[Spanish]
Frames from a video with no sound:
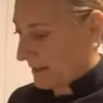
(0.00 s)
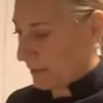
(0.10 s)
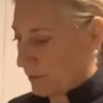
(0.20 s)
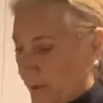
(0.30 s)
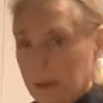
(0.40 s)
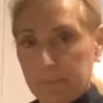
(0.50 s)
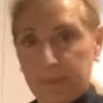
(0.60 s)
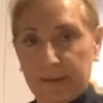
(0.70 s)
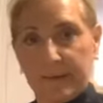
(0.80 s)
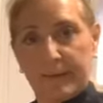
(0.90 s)
ya mi
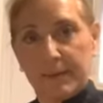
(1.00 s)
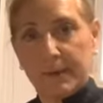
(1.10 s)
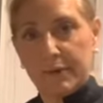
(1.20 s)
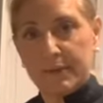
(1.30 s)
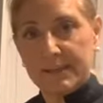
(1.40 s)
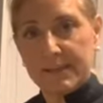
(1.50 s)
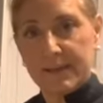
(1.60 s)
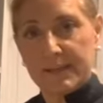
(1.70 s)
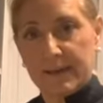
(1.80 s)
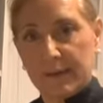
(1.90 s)
receta de mayonesa que
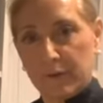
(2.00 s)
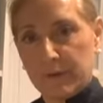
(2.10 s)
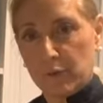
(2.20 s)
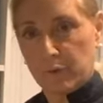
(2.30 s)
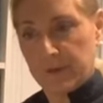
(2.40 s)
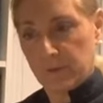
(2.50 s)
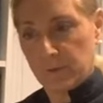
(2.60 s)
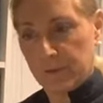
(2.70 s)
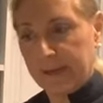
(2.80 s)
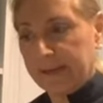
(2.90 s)
he sacado de Cookidoo.
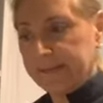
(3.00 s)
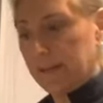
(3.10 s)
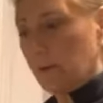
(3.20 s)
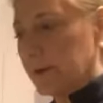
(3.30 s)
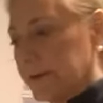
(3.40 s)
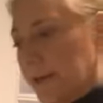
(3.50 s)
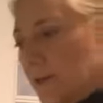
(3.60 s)
Tengo aquí ya los